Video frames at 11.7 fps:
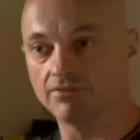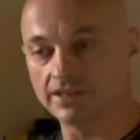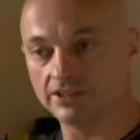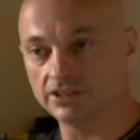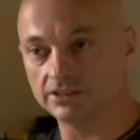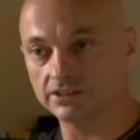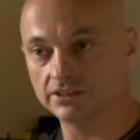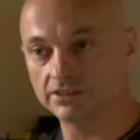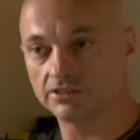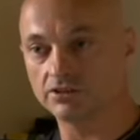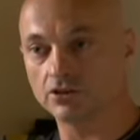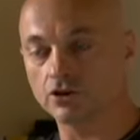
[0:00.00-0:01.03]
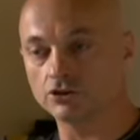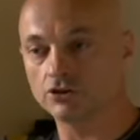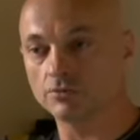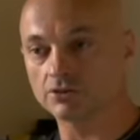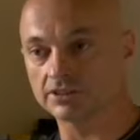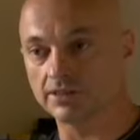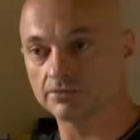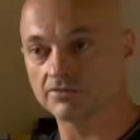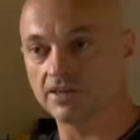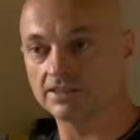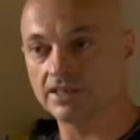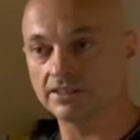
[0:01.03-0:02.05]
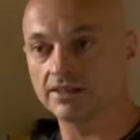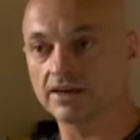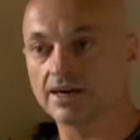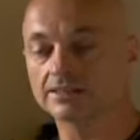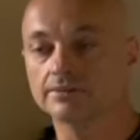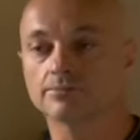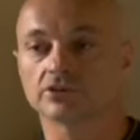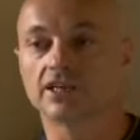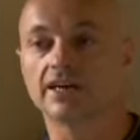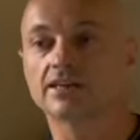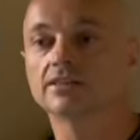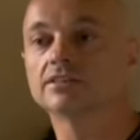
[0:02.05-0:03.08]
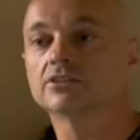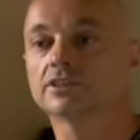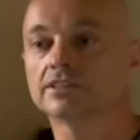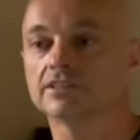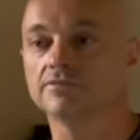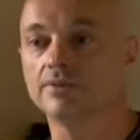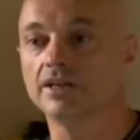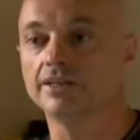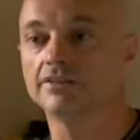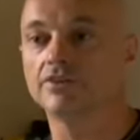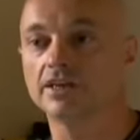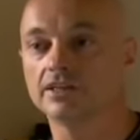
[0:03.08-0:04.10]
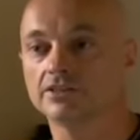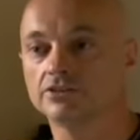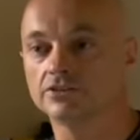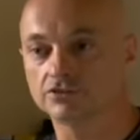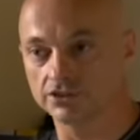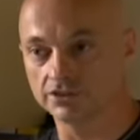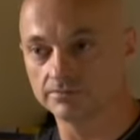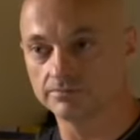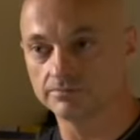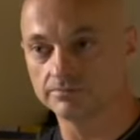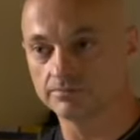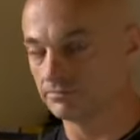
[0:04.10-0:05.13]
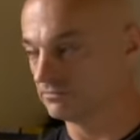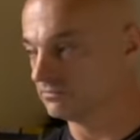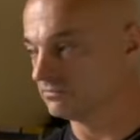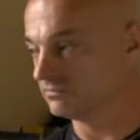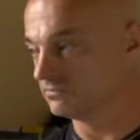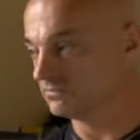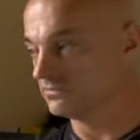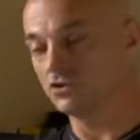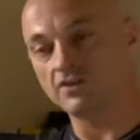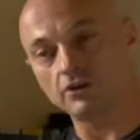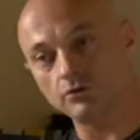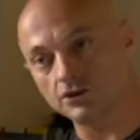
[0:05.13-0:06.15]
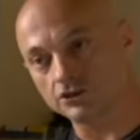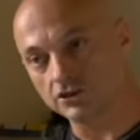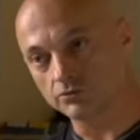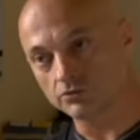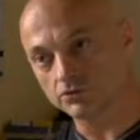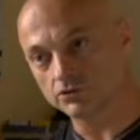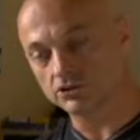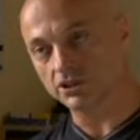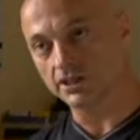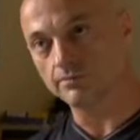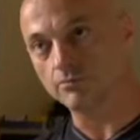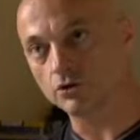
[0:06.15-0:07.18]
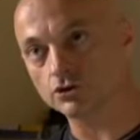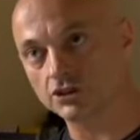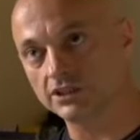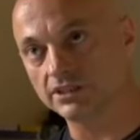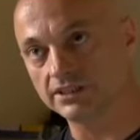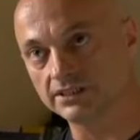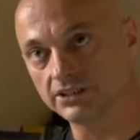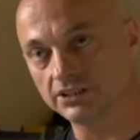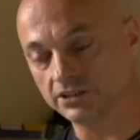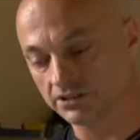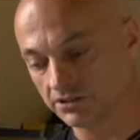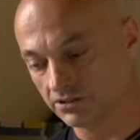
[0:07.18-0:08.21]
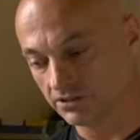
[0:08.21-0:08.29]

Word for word: W Legnicy dochodzi do przestępstwa. Daniel H. poznaje na dyskotece w Mielnie dwie dziewczyny. Dowiaduje się, że mąż jednej z nich